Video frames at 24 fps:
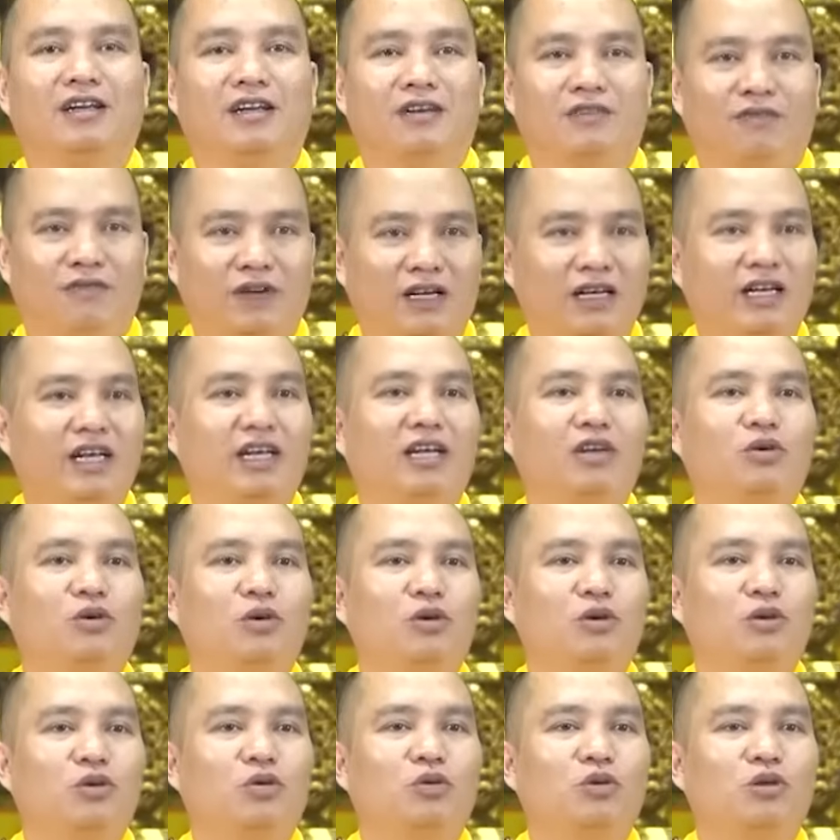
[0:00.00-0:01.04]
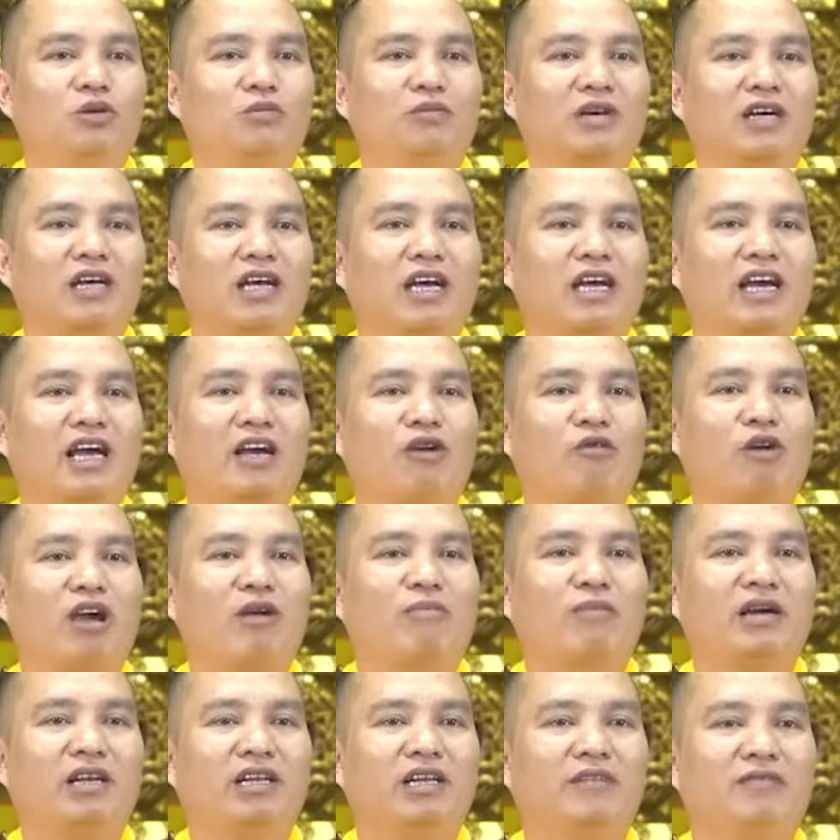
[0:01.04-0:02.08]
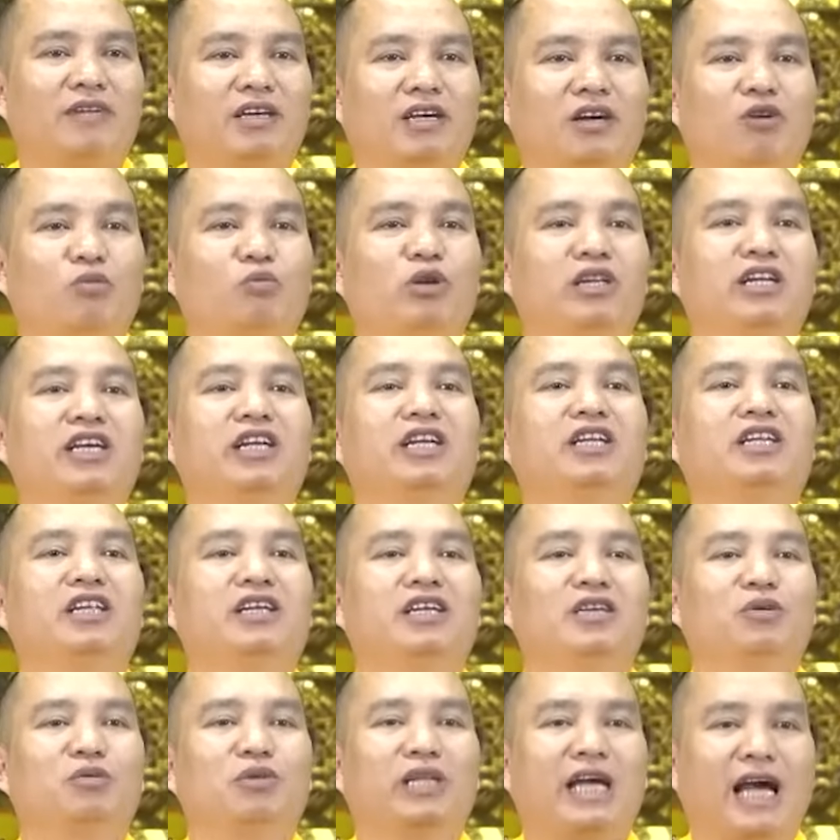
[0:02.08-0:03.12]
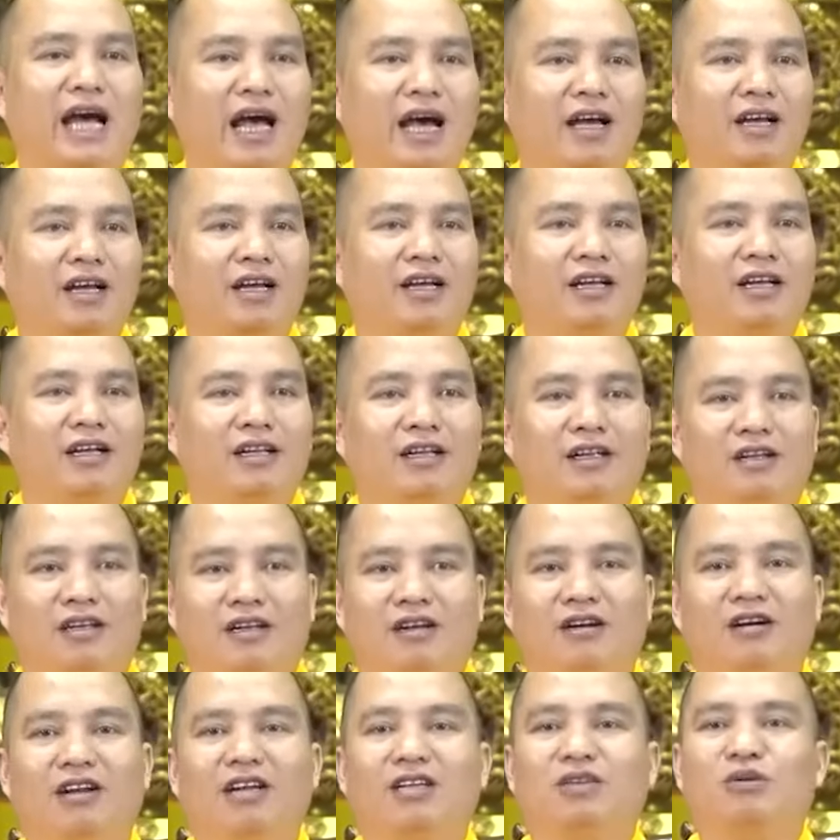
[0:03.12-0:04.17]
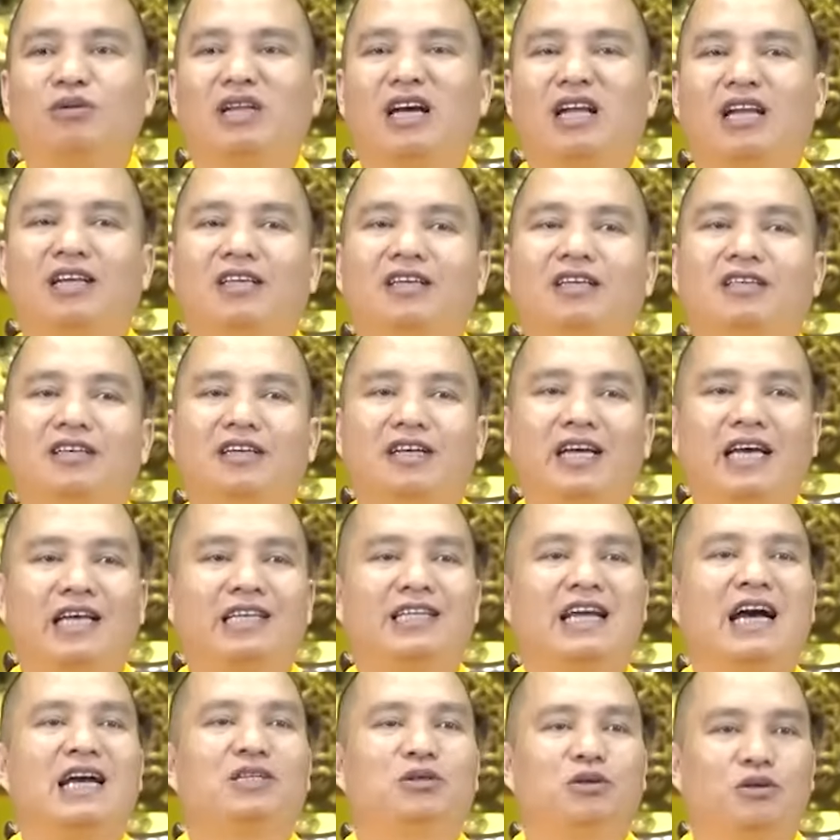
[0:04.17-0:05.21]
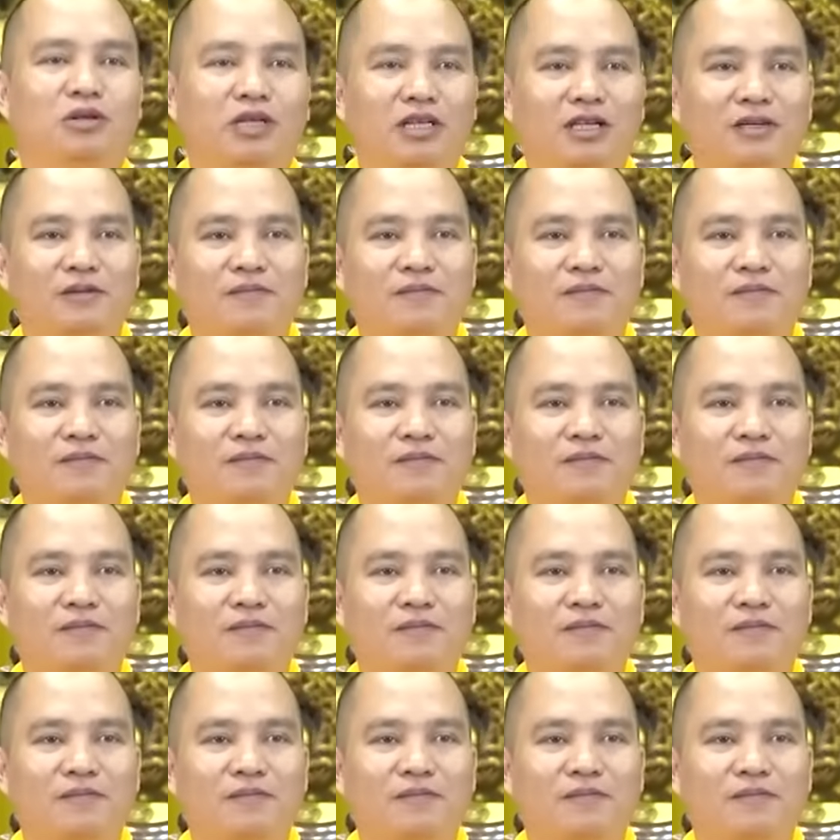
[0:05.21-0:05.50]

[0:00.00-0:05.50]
Vẫn đến để hội chú nhưng mà các ngài quay mặt đi vì không muốn nhìn thấy chúng ta. Đó là chúng ta là những kẻ giả dối.